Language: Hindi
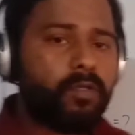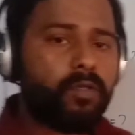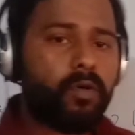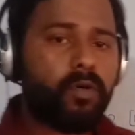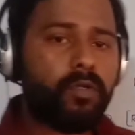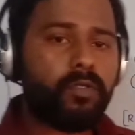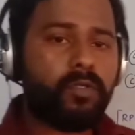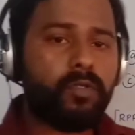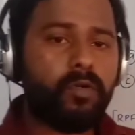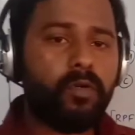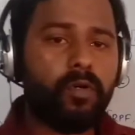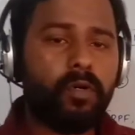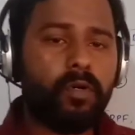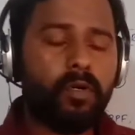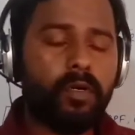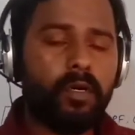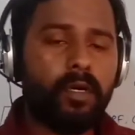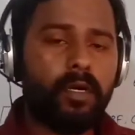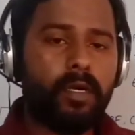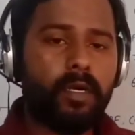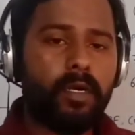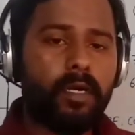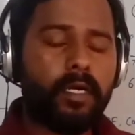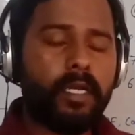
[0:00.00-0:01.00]
दो सौ
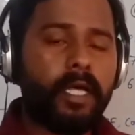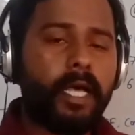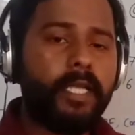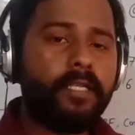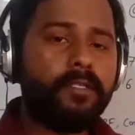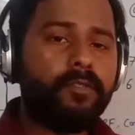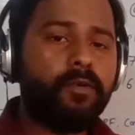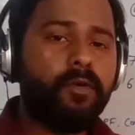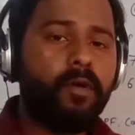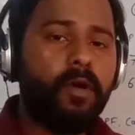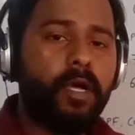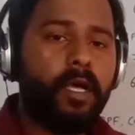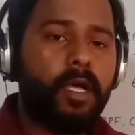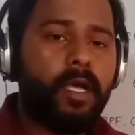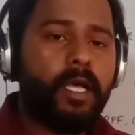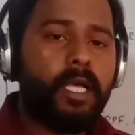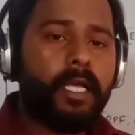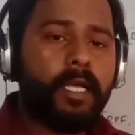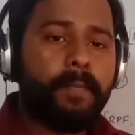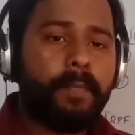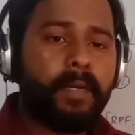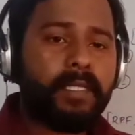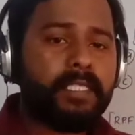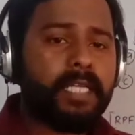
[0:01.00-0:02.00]
ढाई सौ
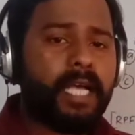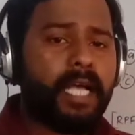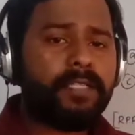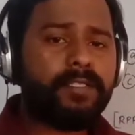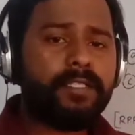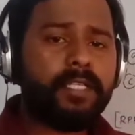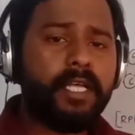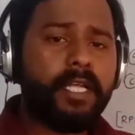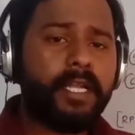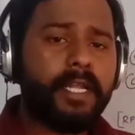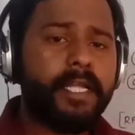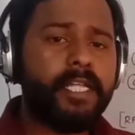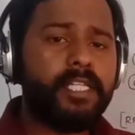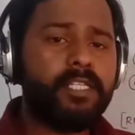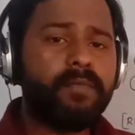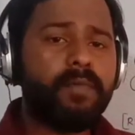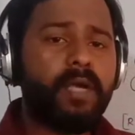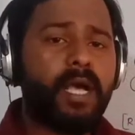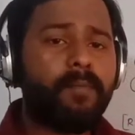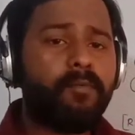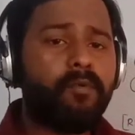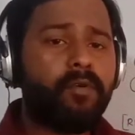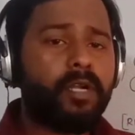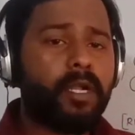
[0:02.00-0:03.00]
पचास के रेंज
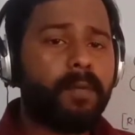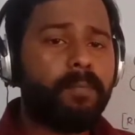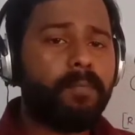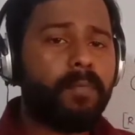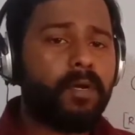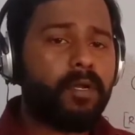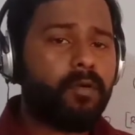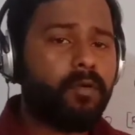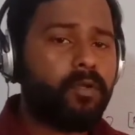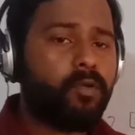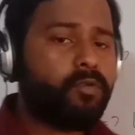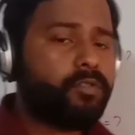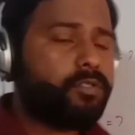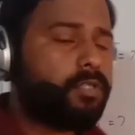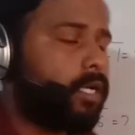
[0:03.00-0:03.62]
में आपको नंबर को यूज़